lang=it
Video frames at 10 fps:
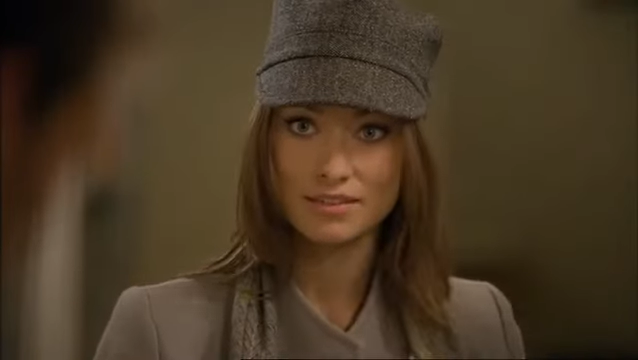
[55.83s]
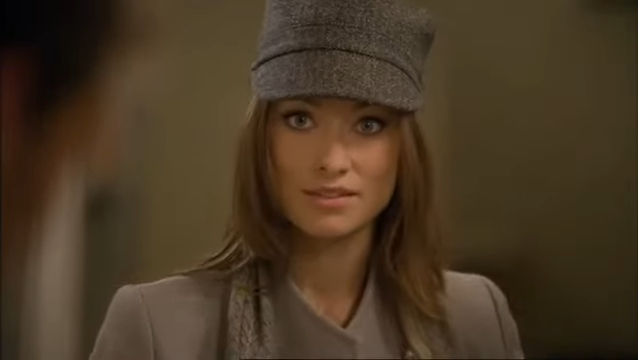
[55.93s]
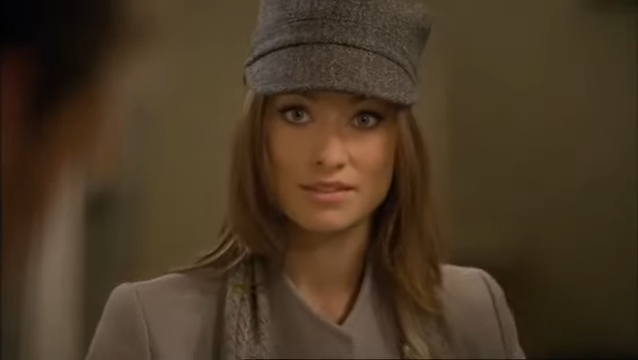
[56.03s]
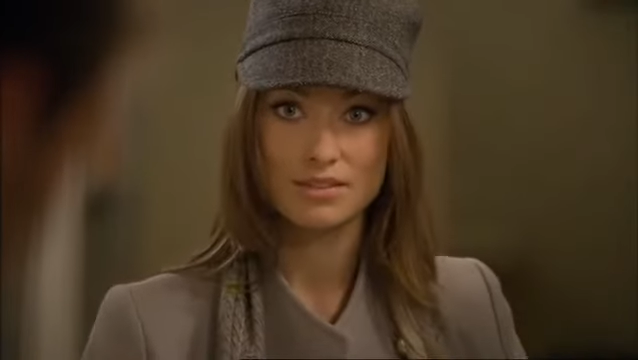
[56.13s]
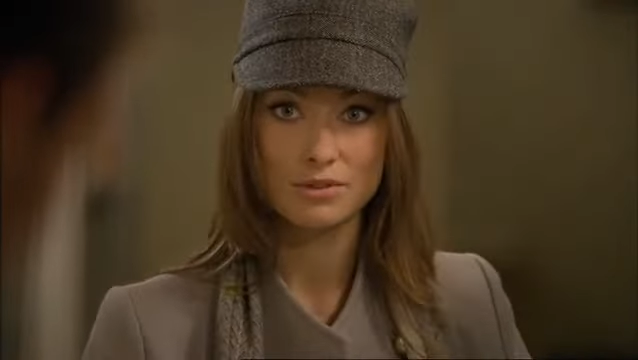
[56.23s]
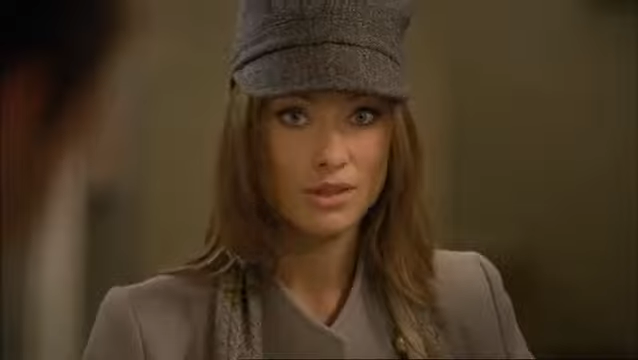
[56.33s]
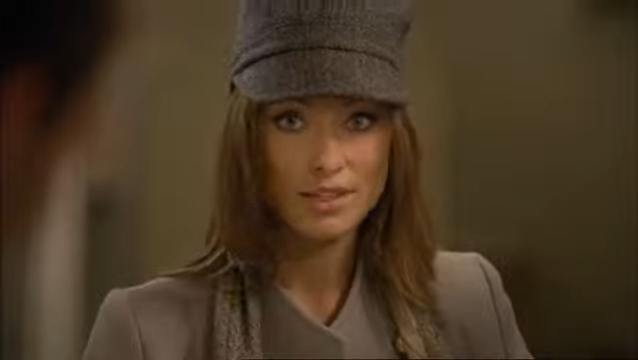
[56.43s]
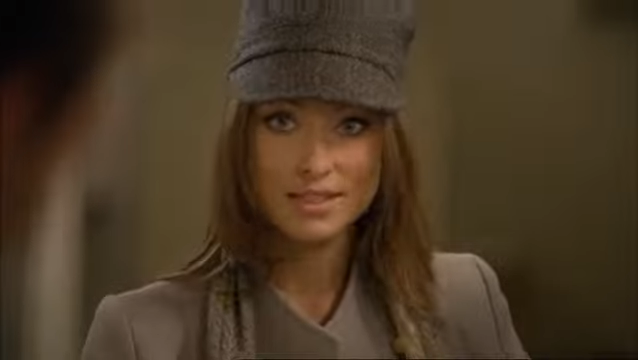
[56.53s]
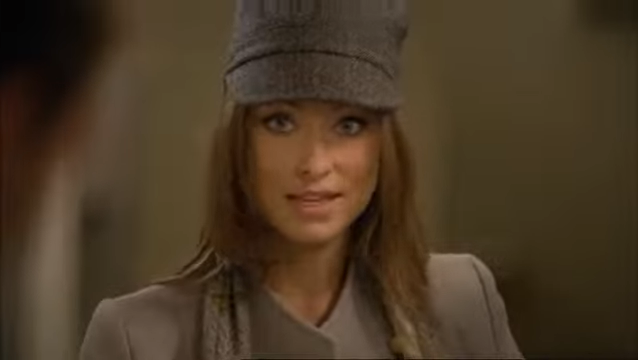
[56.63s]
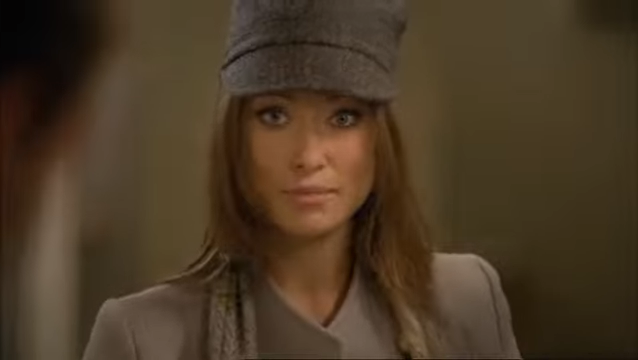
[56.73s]
Non cercare
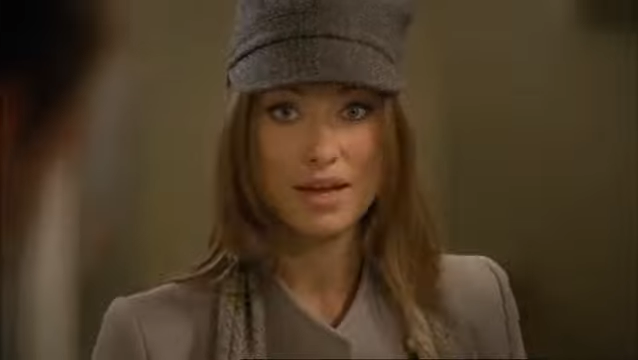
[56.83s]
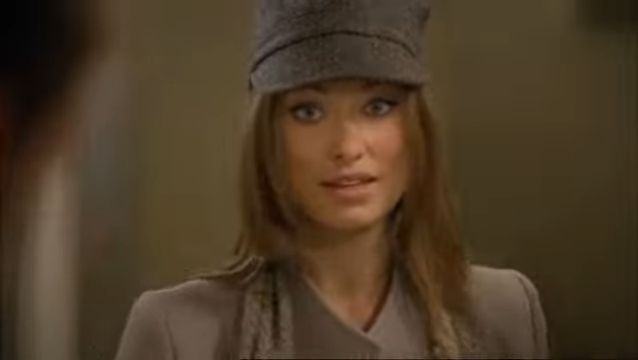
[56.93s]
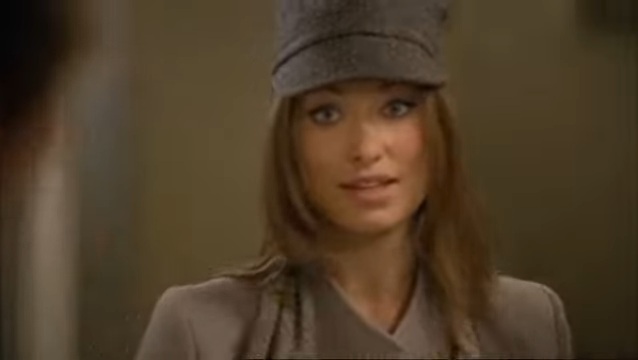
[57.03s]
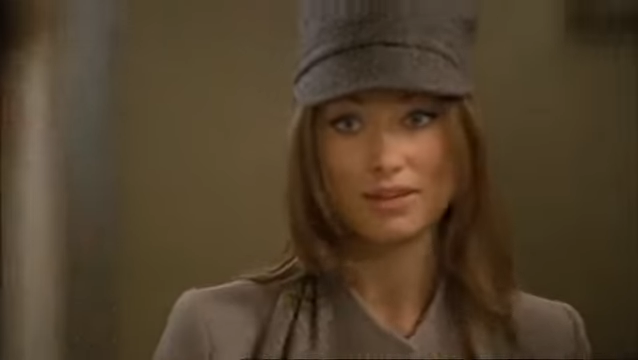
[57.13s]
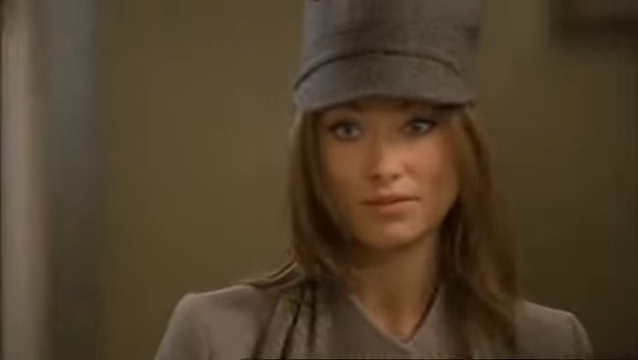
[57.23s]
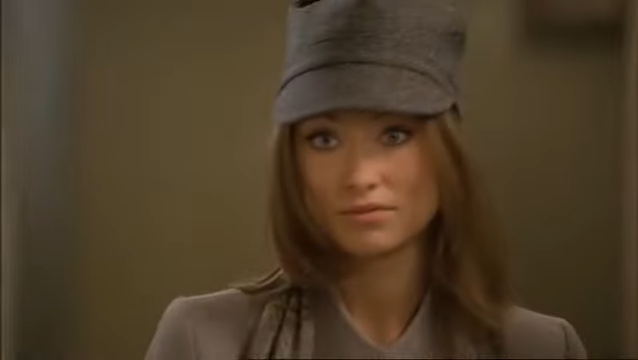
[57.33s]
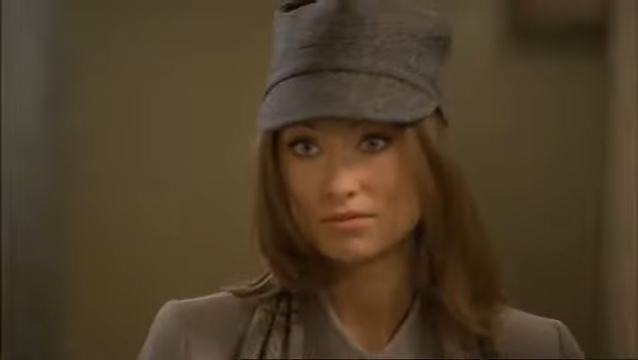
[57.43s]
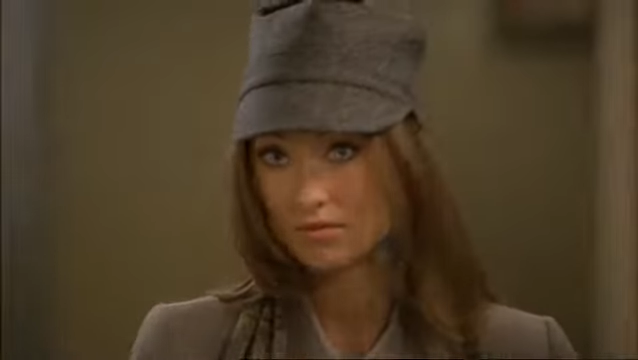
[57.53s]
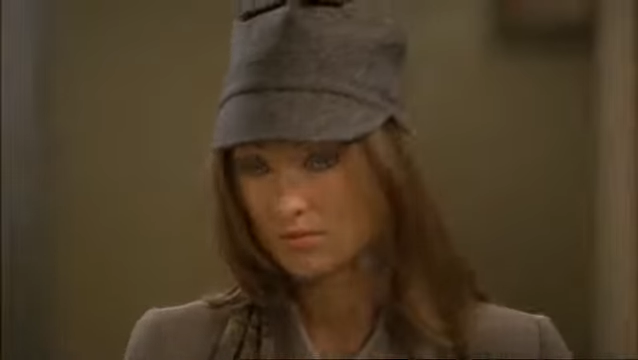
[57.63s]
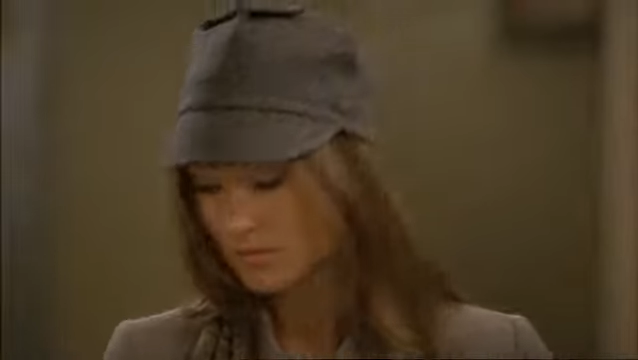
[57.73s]
di ritrattarlo ora.